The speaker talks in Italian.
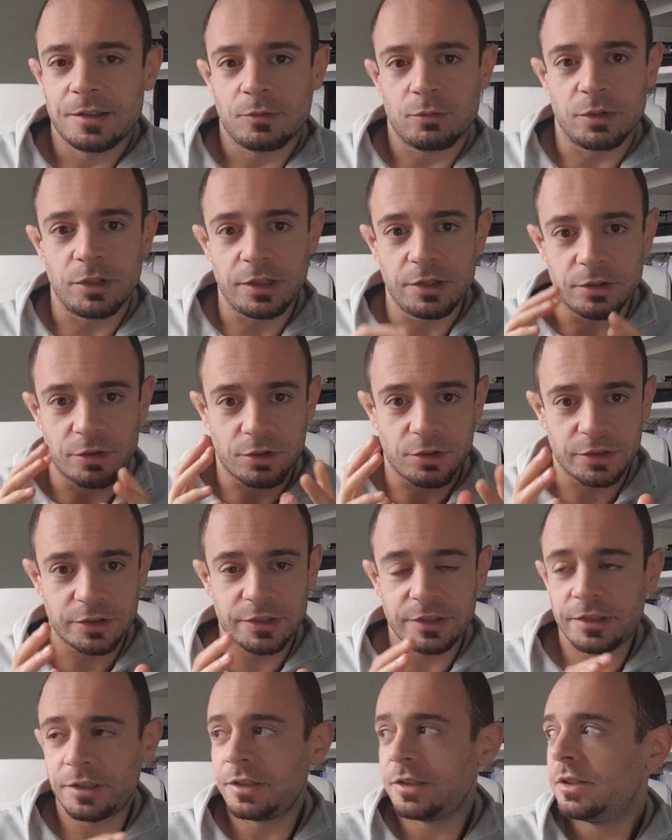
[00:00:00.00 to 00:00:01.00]
quelli
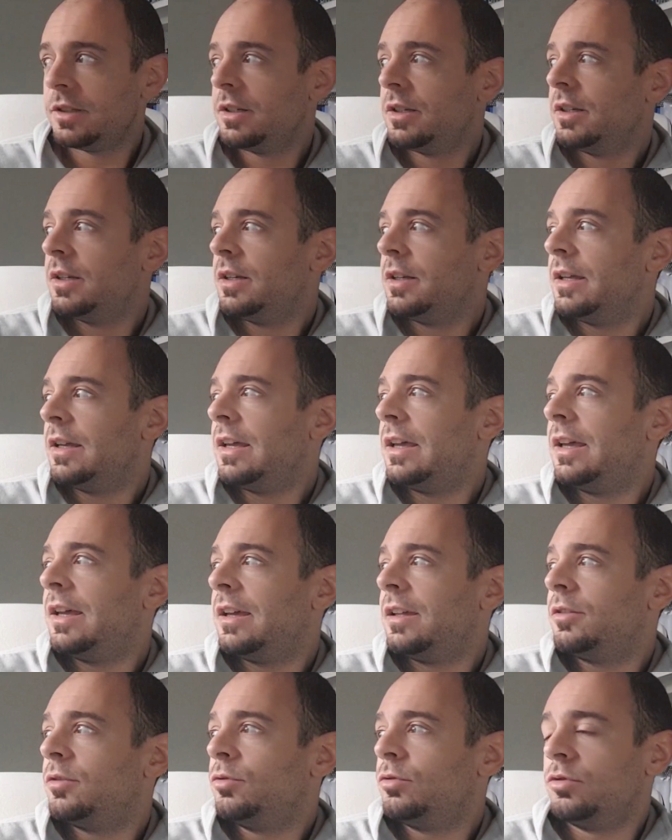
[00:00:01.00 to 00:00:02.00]
grossi,
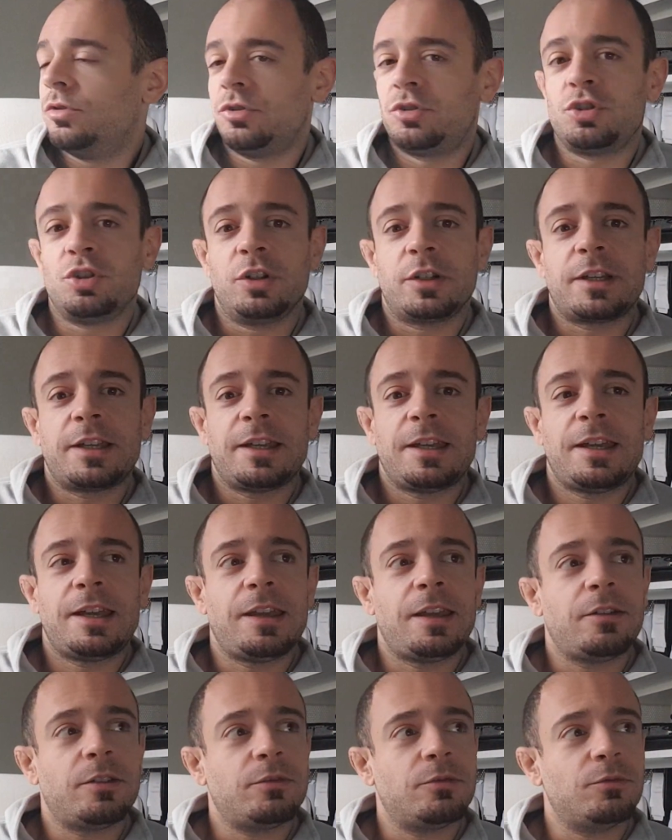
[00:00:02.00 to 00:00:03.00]
e tutto ciò che
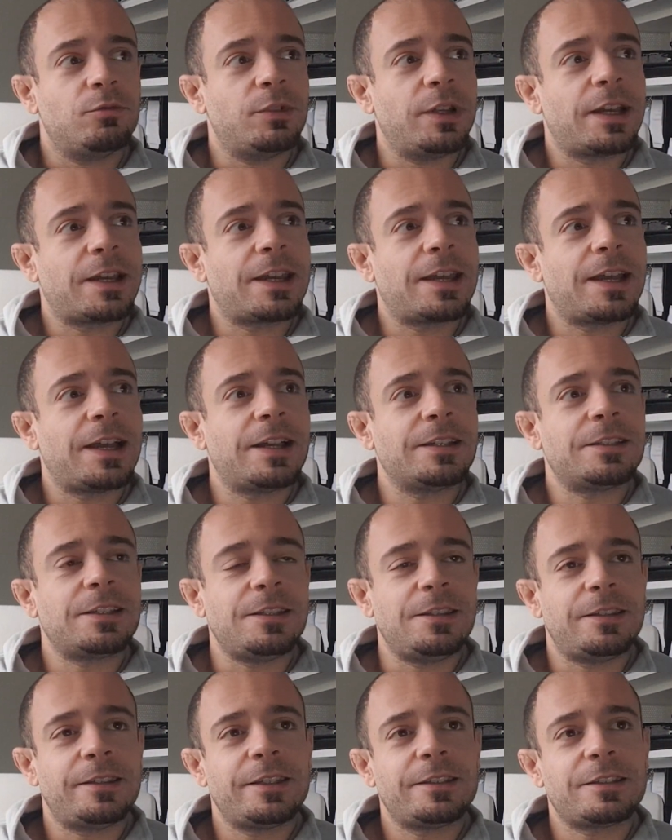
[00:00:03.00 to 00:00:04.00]
è una casa
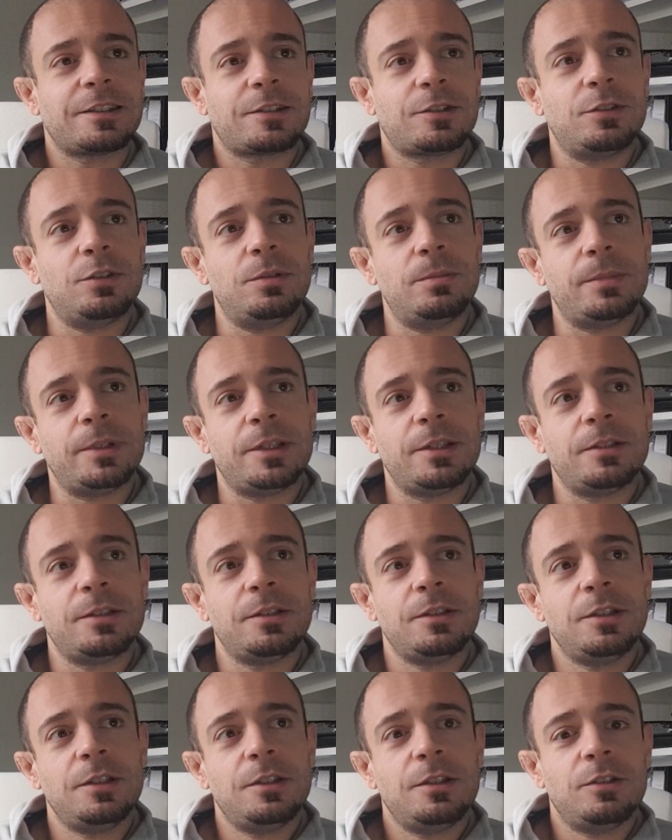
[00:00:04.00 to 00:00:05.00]
intesa
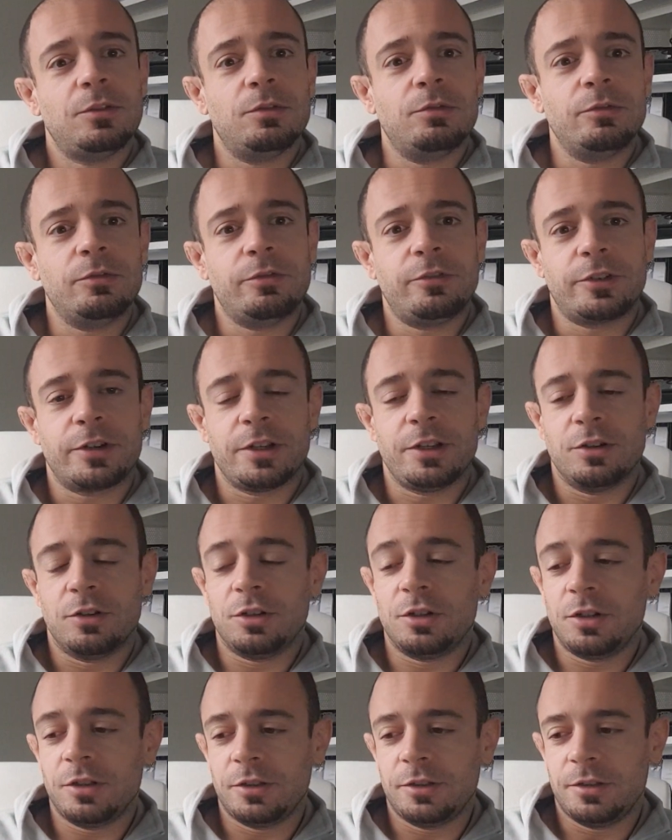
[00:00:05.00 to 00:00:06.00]
come un
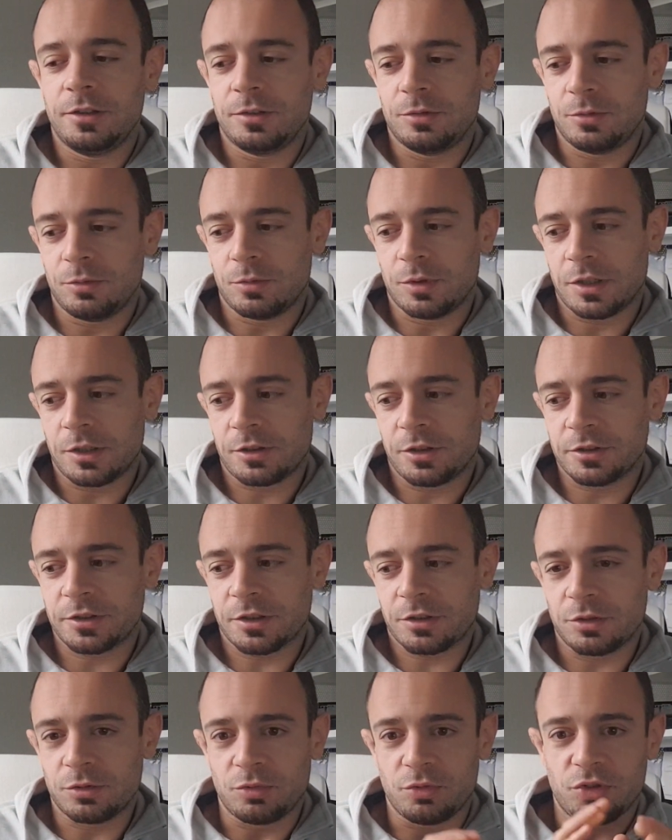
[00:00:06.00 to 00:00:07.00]
freehold, un qualcosa
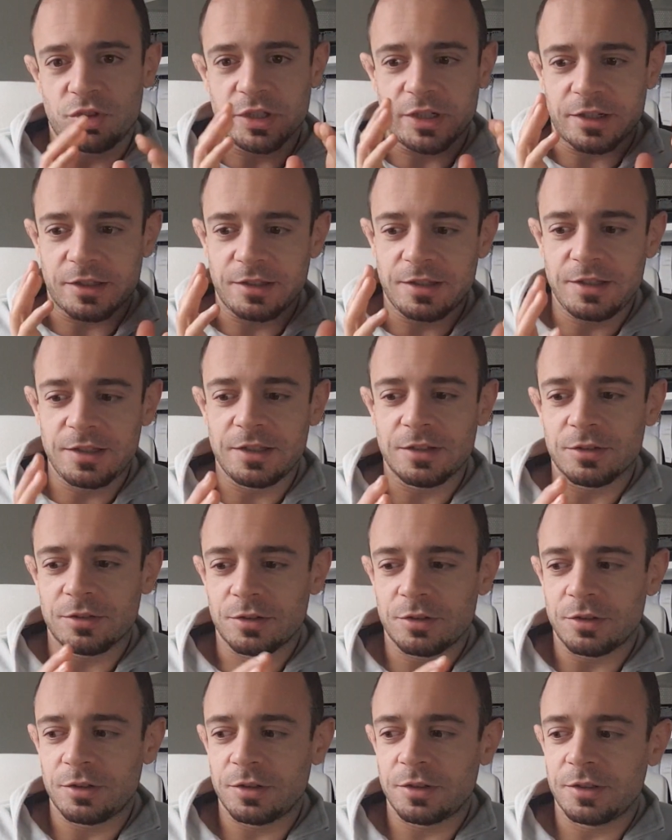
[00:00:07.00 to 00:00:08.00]
con un giardino,
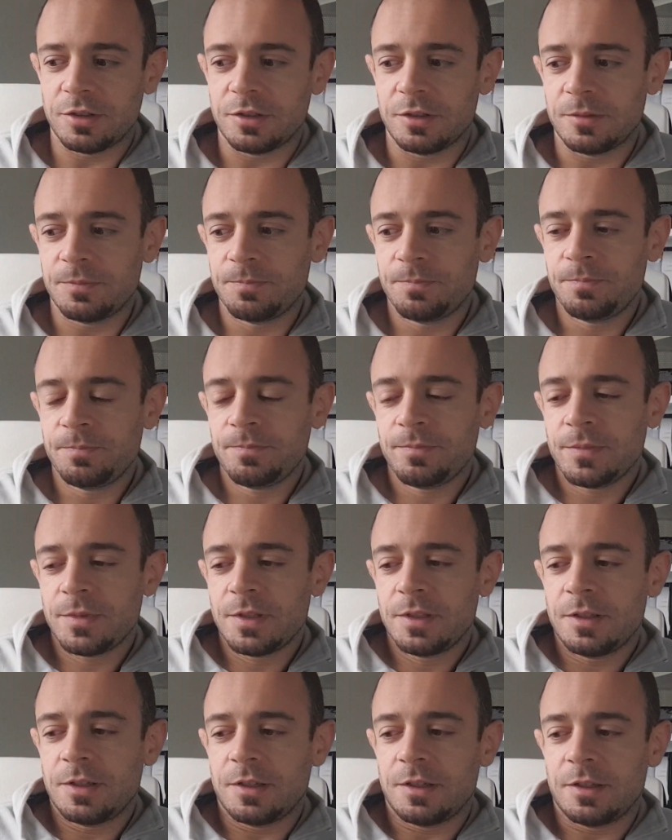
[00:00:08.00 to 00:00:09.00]
con
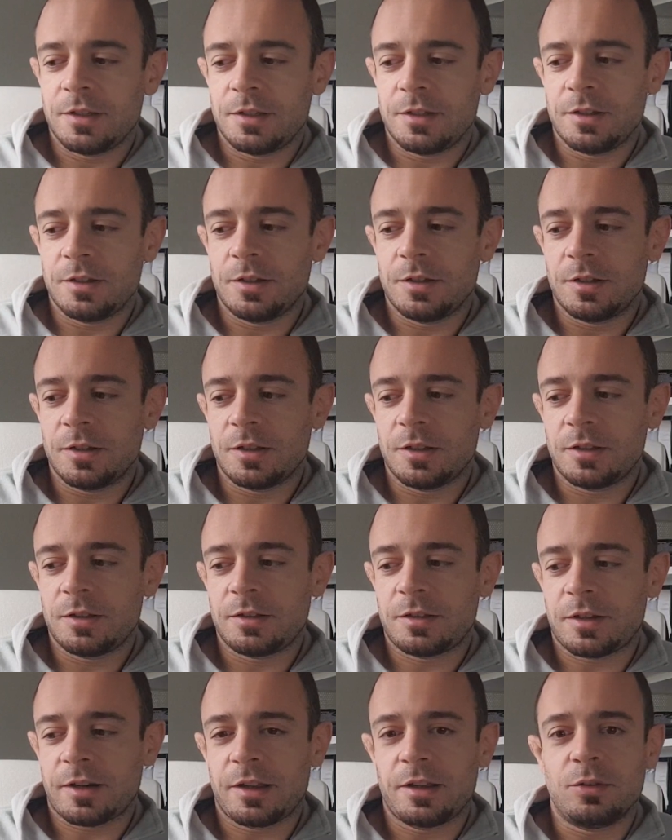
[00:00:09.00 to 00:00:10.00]
eh,
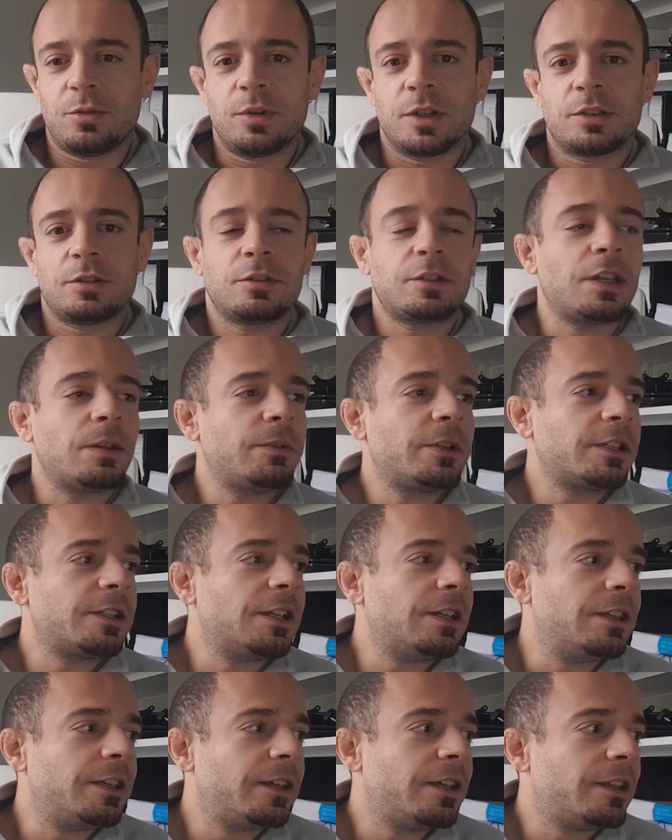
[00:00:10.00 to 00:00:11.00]
tre o quattro camere
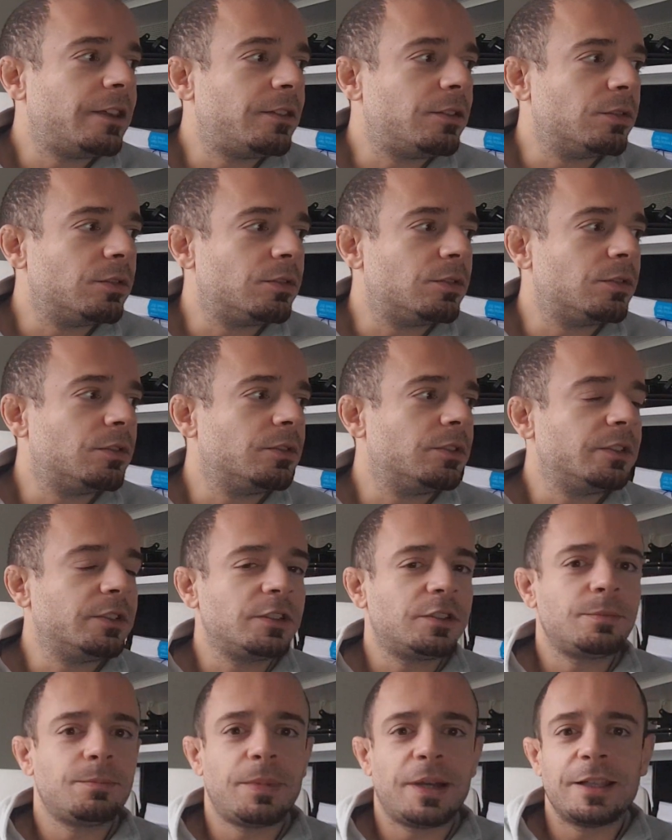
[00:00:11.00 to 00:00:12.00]
da letto con
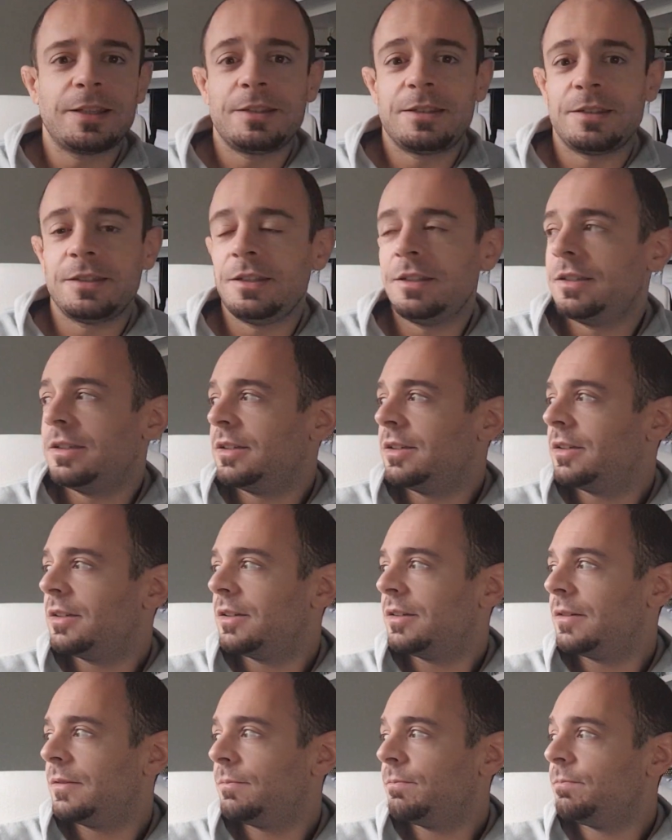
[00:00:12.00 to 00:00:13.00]
spazi
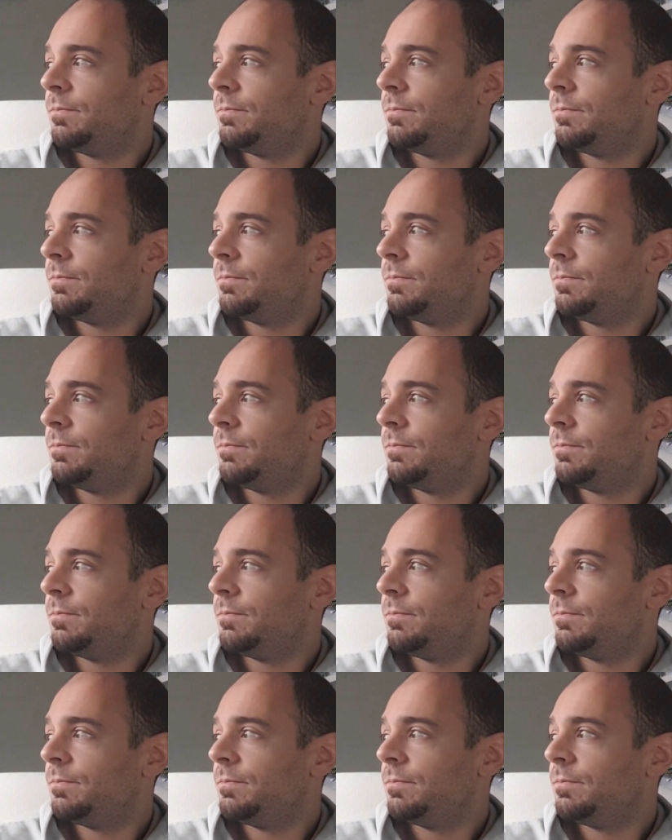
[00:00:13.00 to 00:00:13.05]
eh,